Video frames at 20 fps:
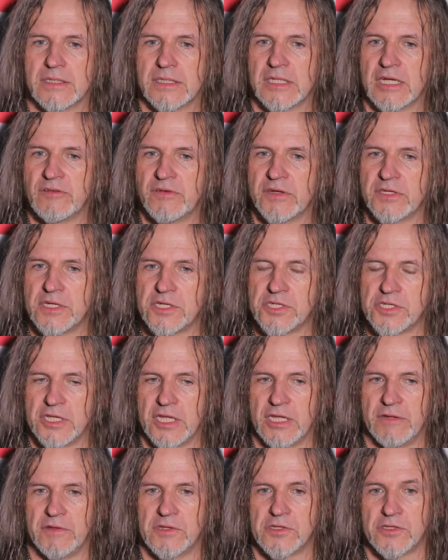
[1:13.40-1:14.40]
tak jak Wejder
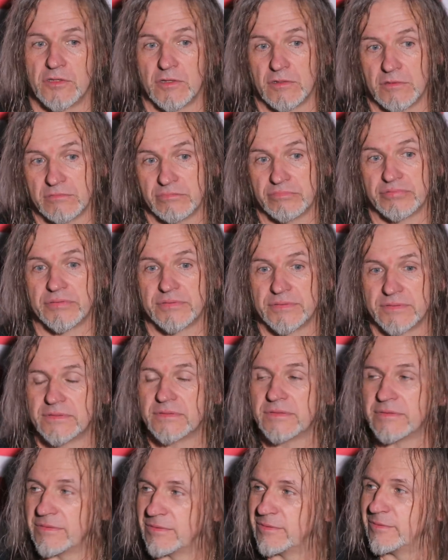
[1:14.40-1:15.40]
istnieje, więc no,
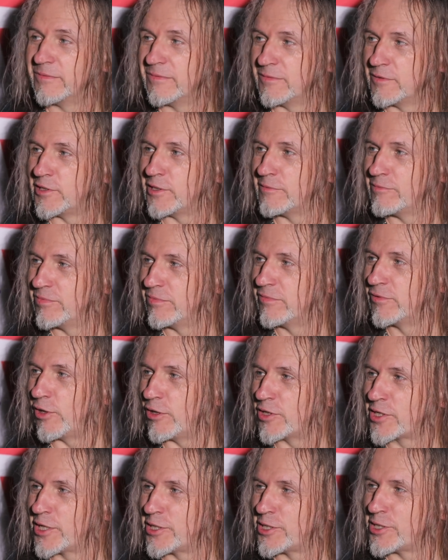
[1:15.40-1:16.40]

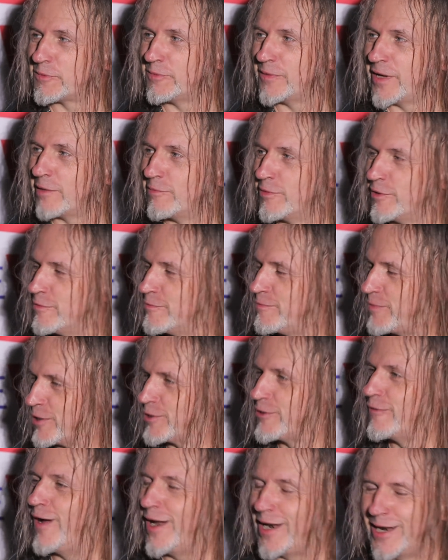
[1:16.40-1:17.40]
troszkę żeśmy jakby
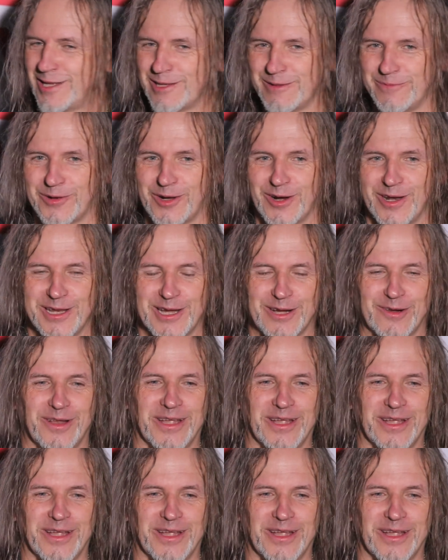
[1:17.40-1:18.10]
pracowali na te pokolenia